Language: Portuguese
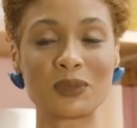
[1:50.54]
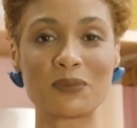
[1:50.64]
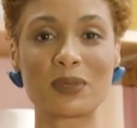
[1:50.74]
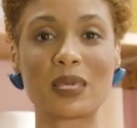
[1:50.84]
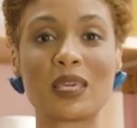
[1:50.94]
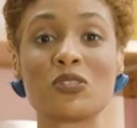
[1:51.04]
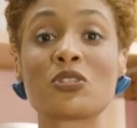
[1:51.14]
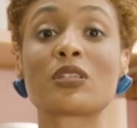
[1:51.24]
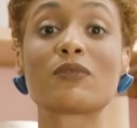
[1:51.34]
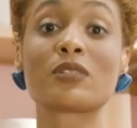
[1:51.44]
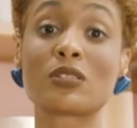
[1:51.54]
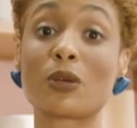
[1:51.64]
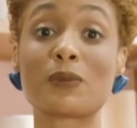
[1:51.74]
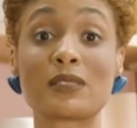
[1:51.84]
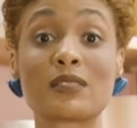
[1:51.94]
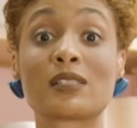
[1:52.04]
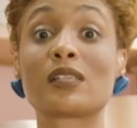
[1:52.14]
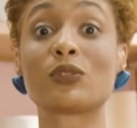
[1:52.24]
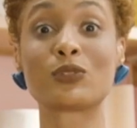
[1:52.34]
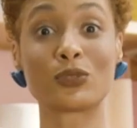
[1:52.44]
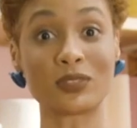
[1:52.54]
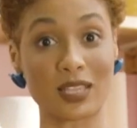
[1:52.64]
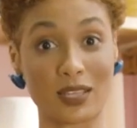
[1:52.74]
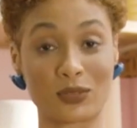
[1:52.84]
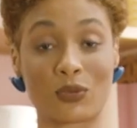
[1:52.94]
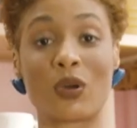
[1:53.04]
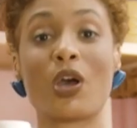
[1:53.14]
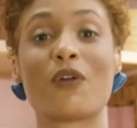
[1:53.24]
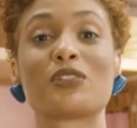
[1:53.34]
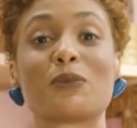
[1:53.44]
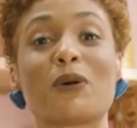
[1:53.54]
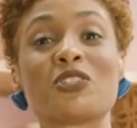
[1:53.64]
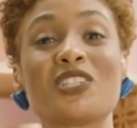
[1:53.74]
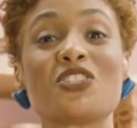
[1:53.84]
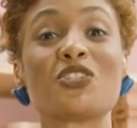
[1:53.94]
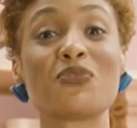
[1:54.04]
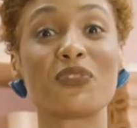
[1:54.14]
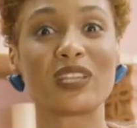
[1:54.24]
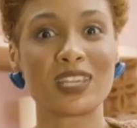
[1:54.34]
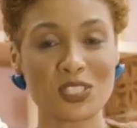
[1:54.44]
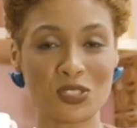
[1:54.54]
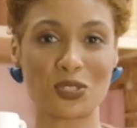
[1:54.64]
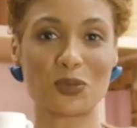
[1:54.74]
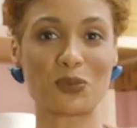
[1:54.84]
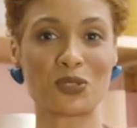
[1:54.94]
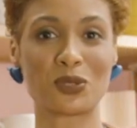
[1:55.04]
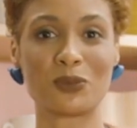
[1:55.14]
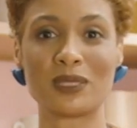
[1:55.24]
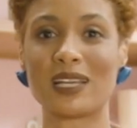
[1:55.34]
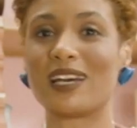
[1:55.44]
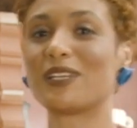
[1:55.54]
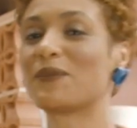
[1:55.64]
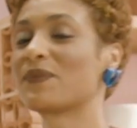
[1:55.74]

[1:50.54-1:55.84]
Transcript: num ambiente que você só precisa ter luz no teto. Você pode ter diferentes tipos de luminária.